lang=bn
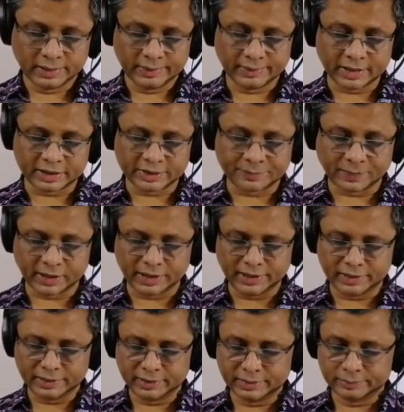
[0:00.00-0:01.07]
দ্য স্প্রিং
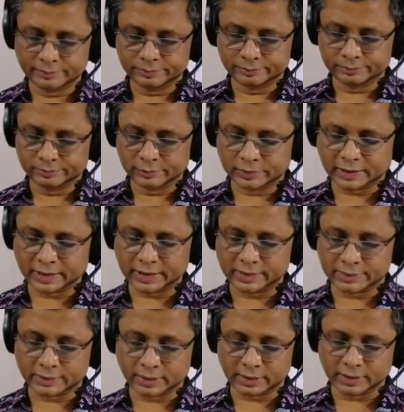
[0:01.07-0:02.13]
কে
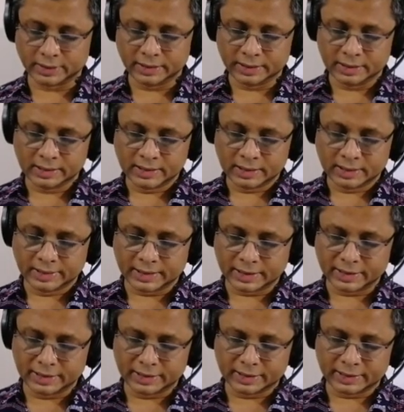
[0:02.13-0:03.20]
সরি
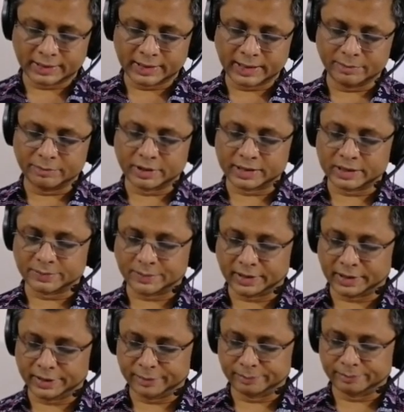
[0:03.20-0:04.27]
দেন কেম দ্য
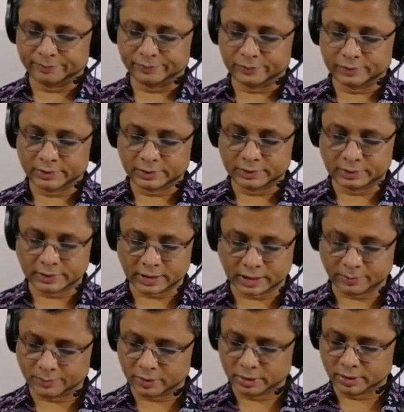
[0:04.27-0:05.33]
স্প্রিং
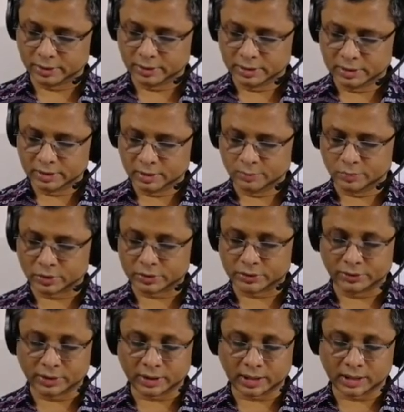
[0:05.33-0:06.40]
তারপর
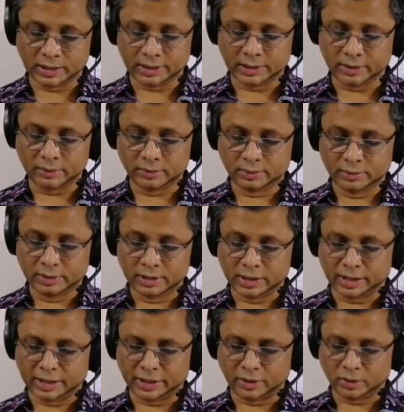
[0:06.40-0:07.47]
বসন্তকাল এলো
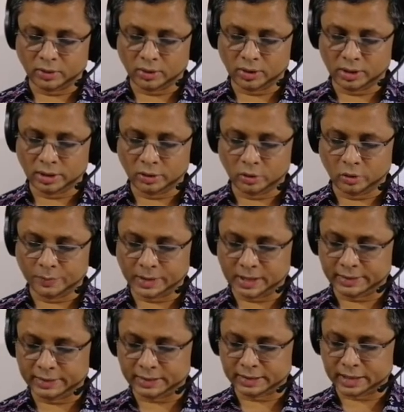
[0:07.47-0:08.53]
অ্যান্ড অল
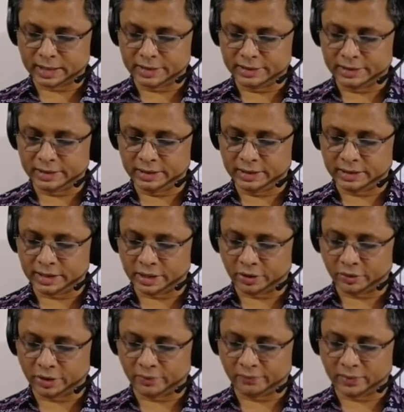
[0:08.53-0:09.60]
ওভার দ্য কান্ট্রি দেয়ার
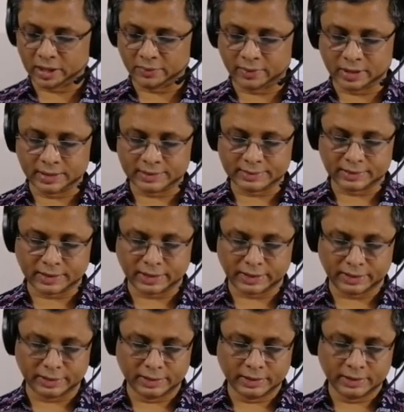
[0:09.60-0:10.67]
ওয়ার ফ্লাওয়ার্স
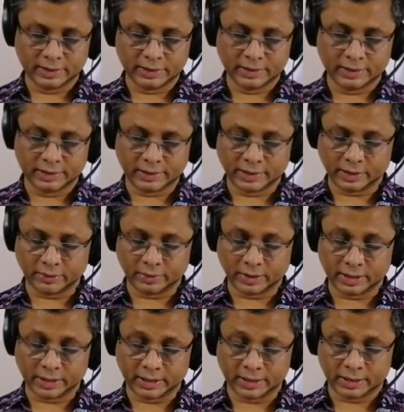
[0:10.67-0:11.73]
অ্যান্ড দেয়ার
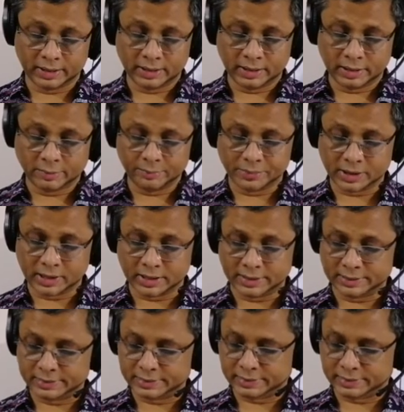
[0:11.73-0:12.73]
ওয়ার বার্স